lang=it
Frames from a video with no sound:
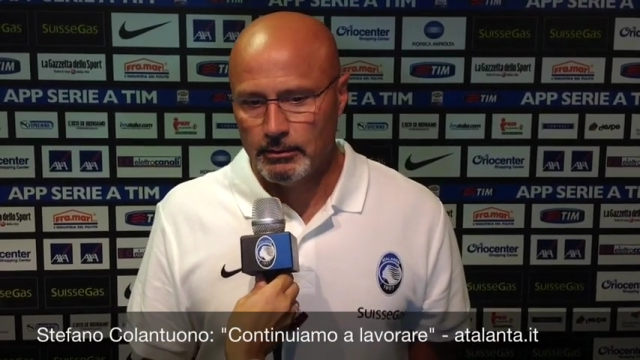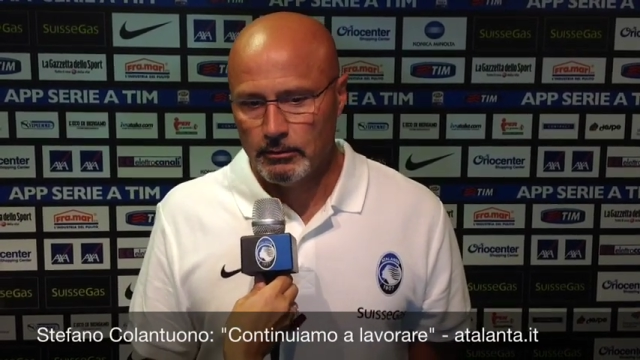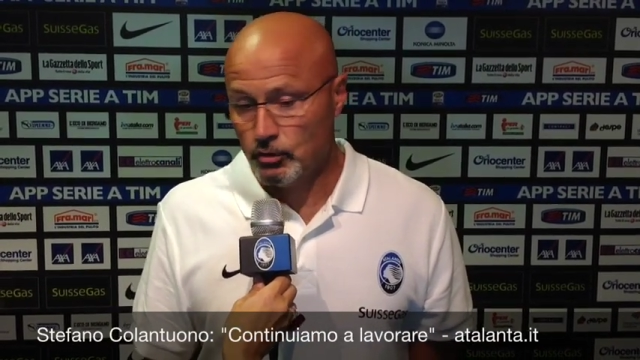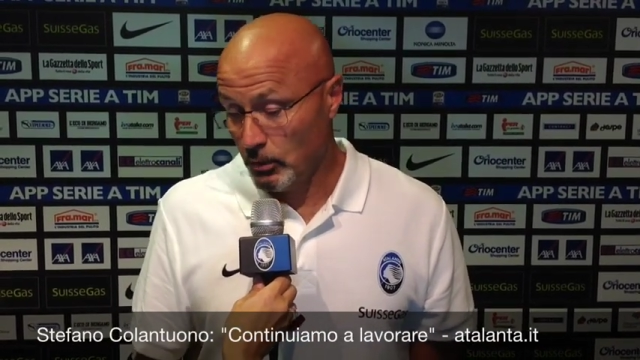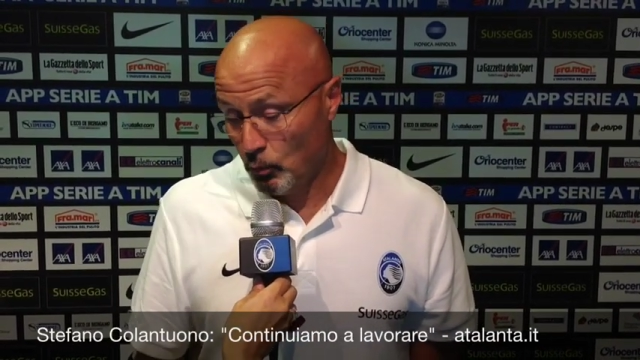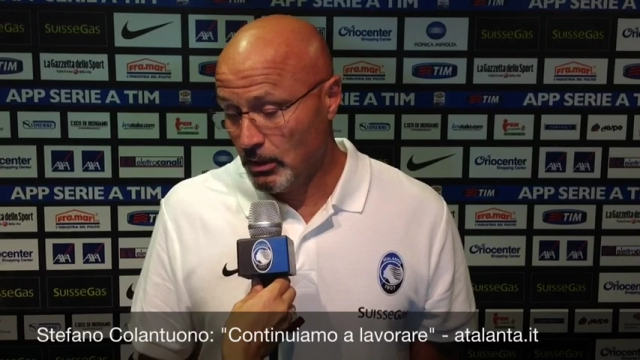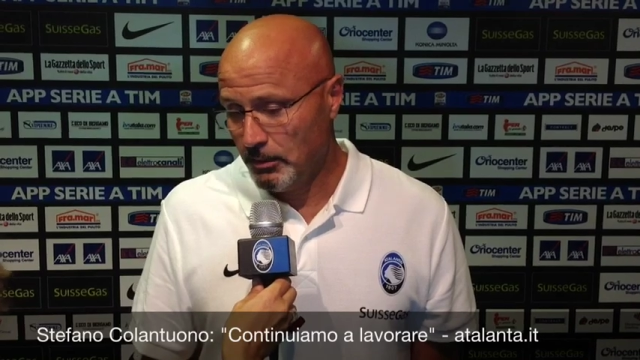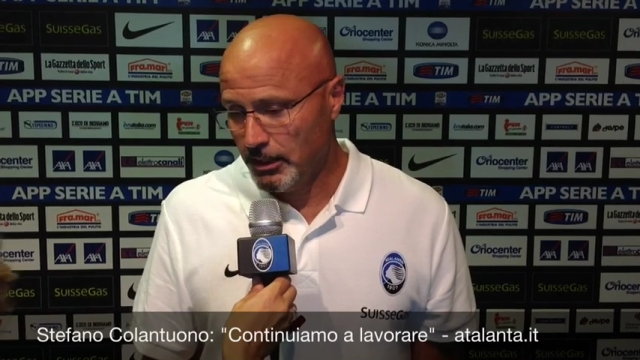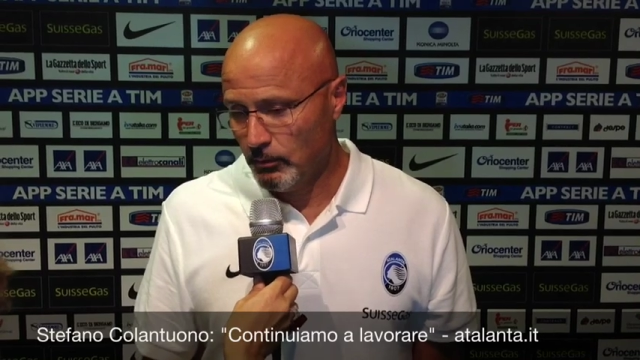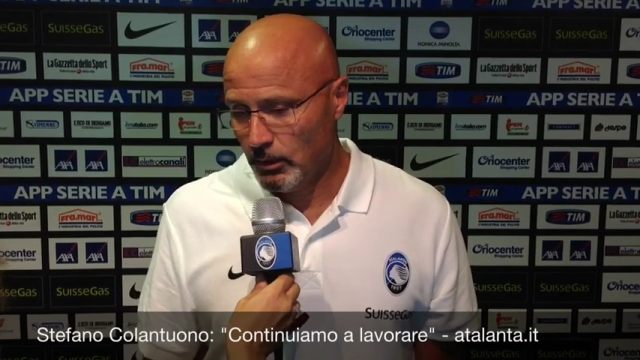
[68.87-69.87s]
cioè un
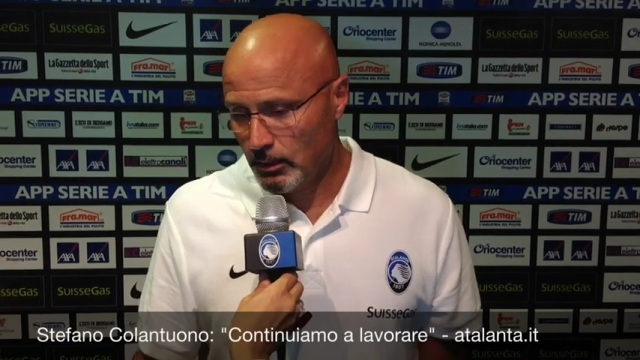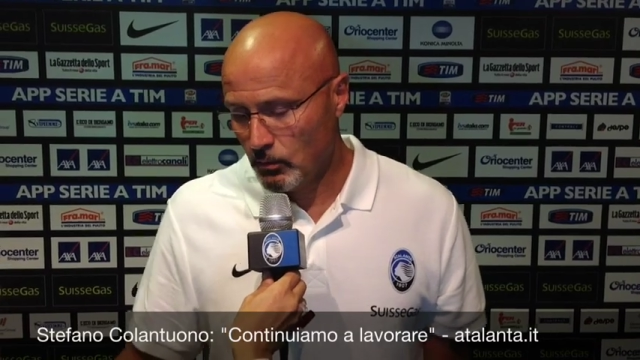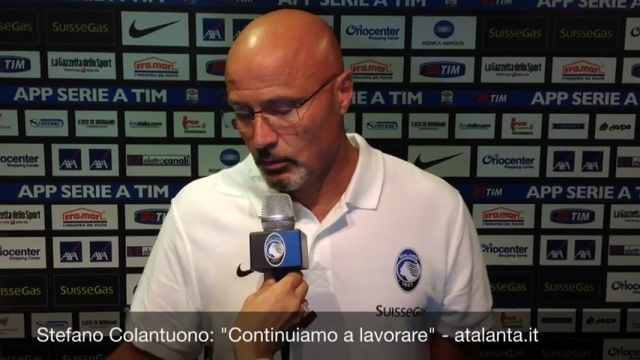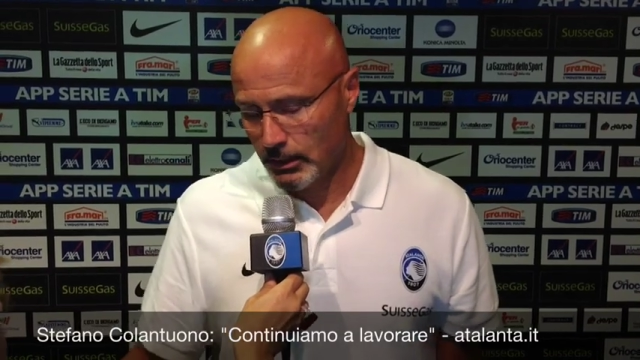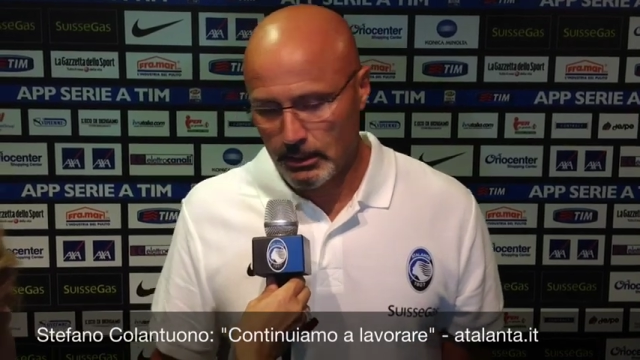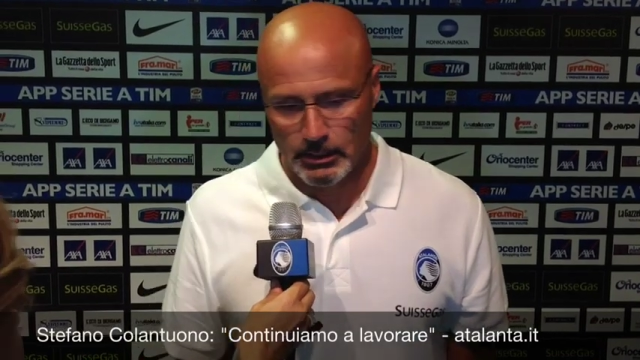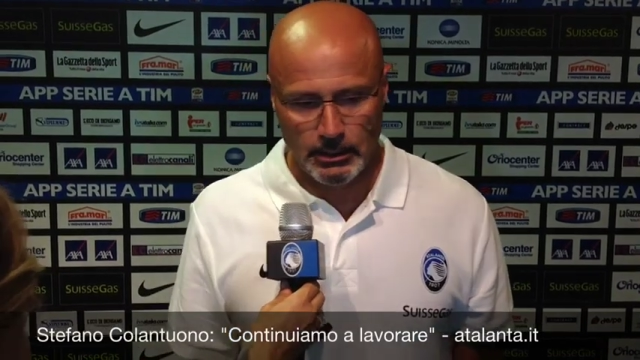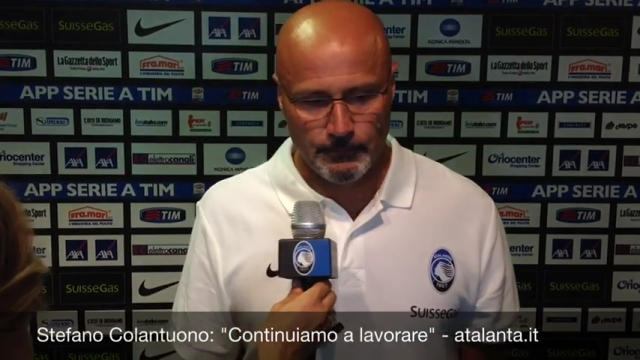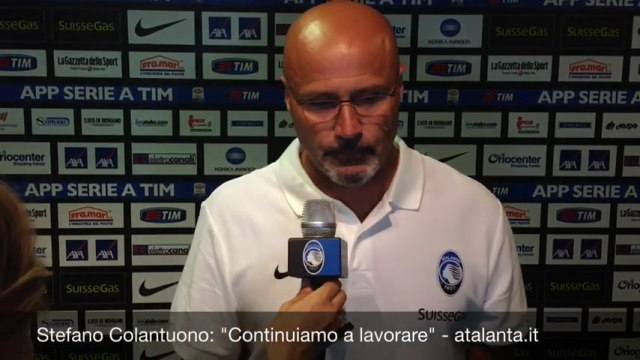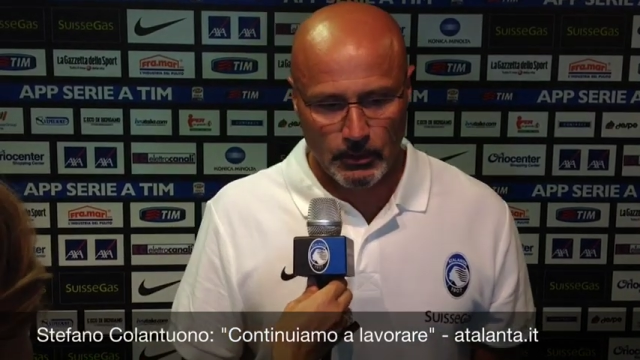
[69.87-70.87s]
amichevole con,
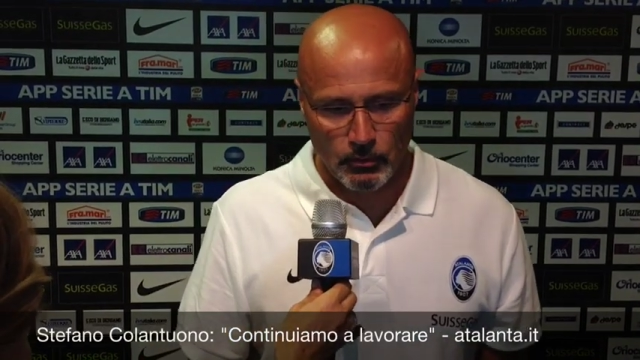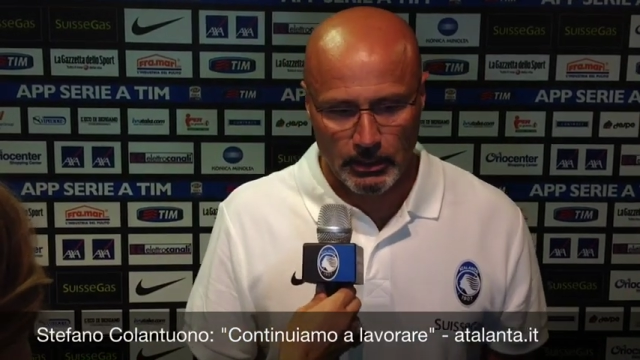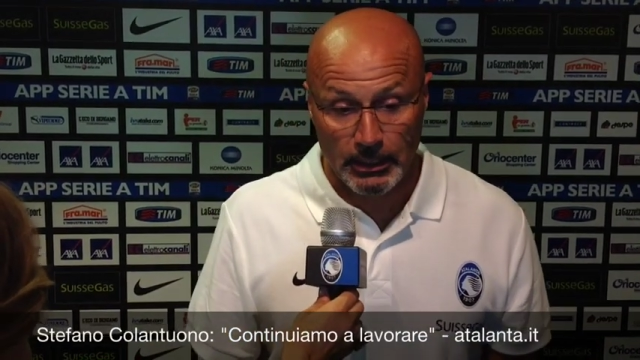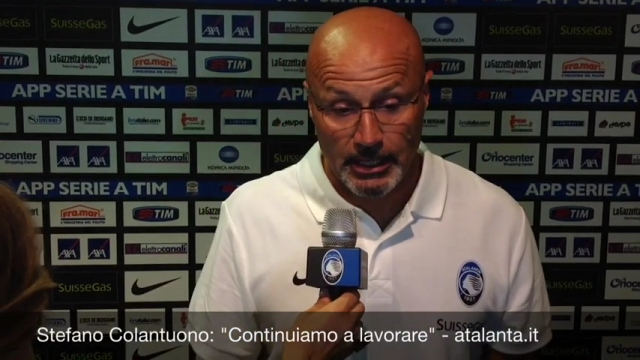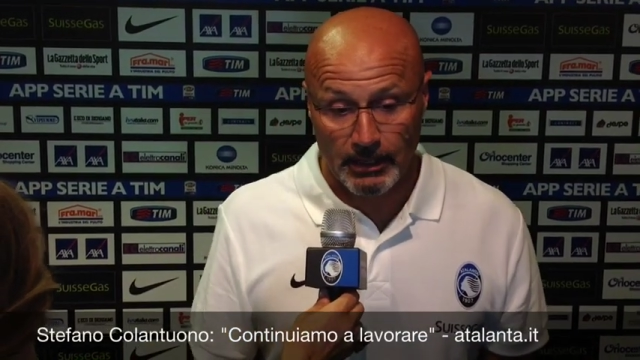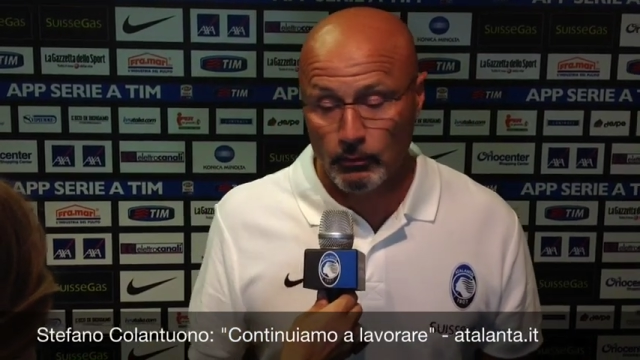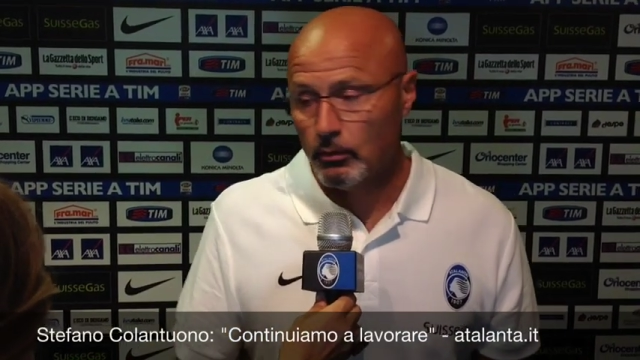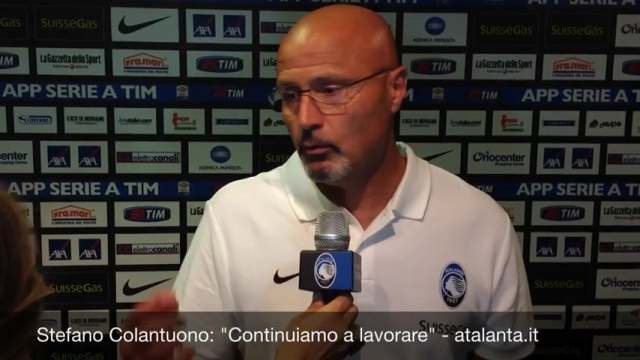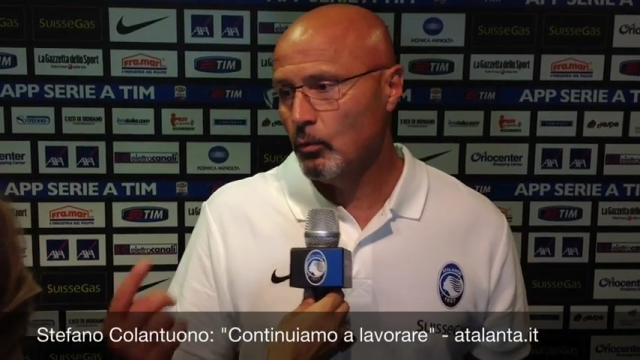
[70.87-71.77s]
eh, con, il Chievo,